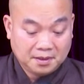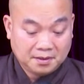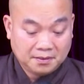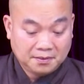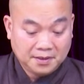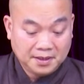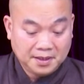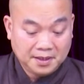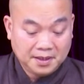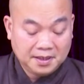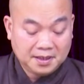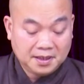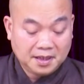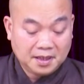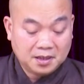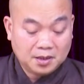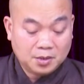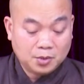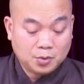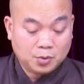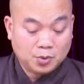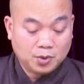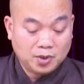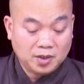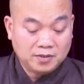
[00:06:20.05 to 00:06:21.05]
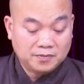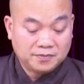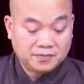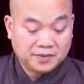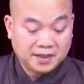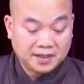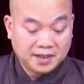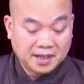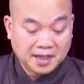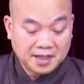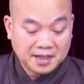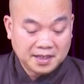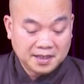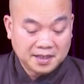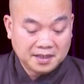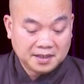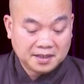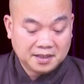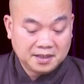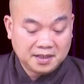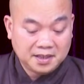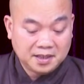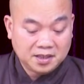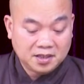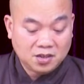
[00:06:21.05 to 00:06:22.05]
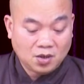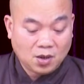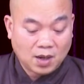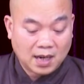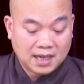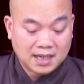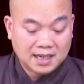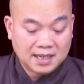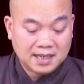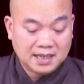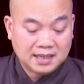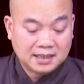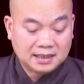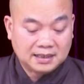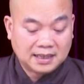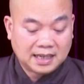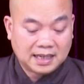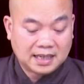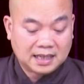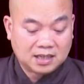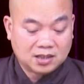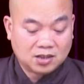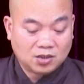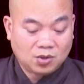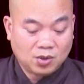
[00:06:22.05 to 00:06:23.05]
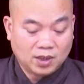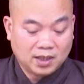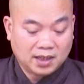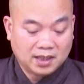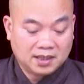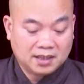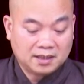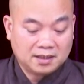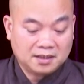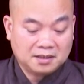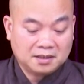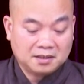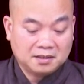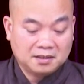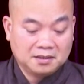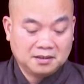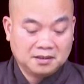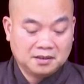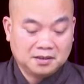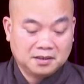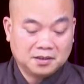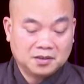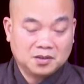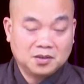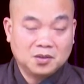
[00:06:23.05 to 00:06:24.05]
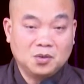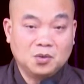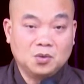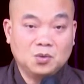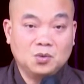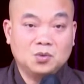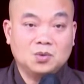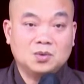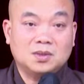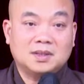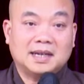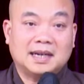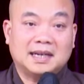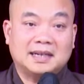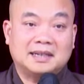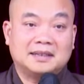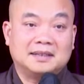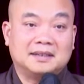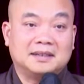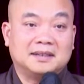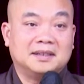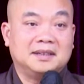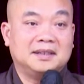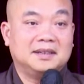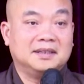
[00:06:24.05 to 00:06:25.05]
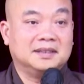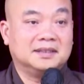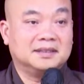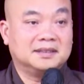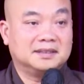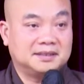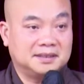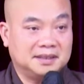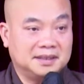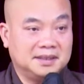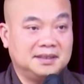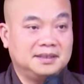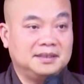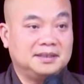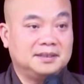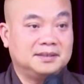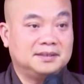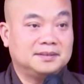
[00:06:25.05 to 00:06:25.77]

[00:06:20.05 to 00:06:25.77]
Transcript: vì gần gũi vị ấy khiến đoạn nghi tinh huệ người ngu thành hiền trí.